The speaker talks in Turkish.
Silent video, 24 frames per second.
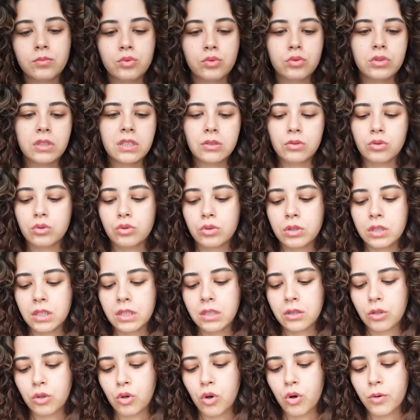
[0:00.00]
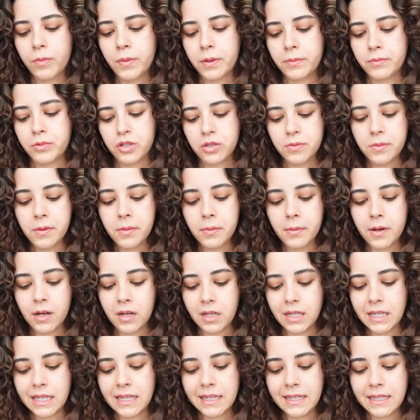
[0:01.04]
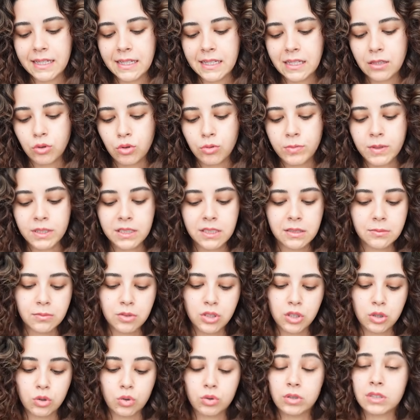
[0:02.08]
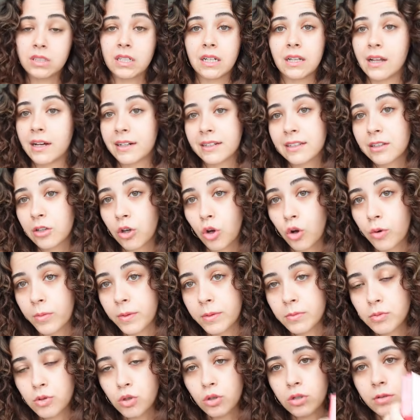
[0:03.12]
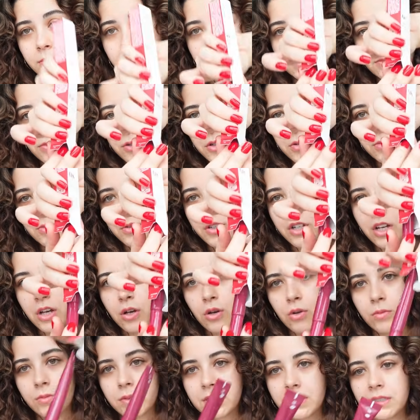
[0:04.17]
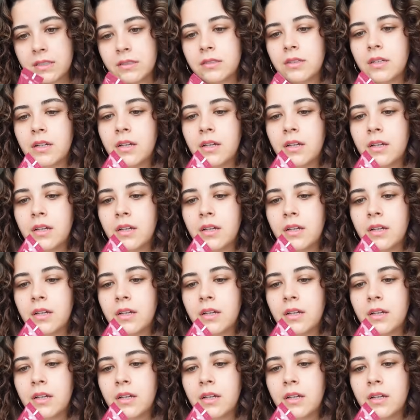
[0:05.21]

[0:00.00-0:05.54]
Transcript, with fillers: Bunları Türkiye'de görmemiştim ama ilgi duymadığım için o sıralarda da görmemiş olabilirim şimdi şey olmasın.